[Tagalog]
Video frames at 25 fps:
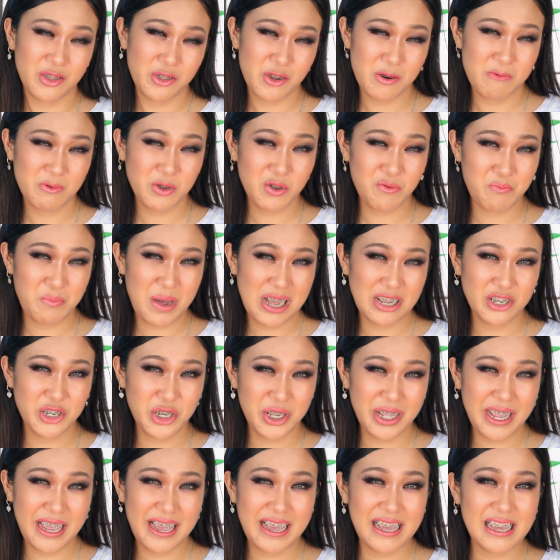in terms of
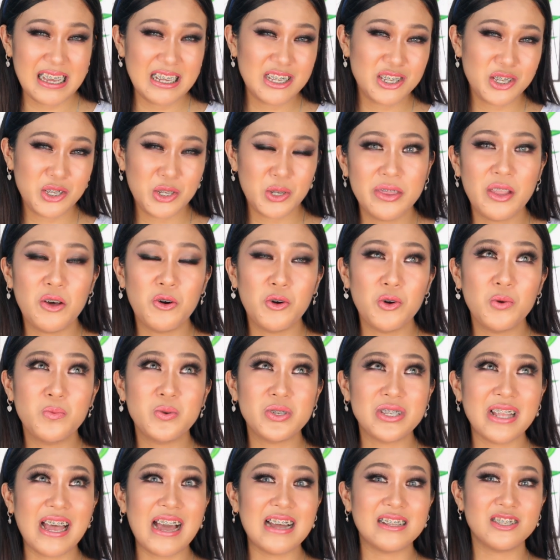budgeting is
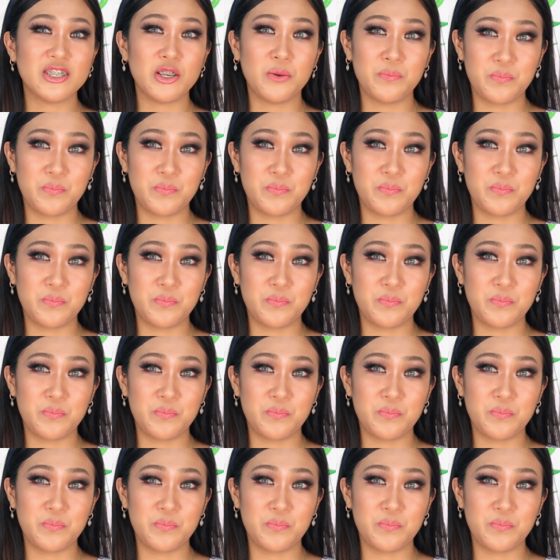nauubos lahat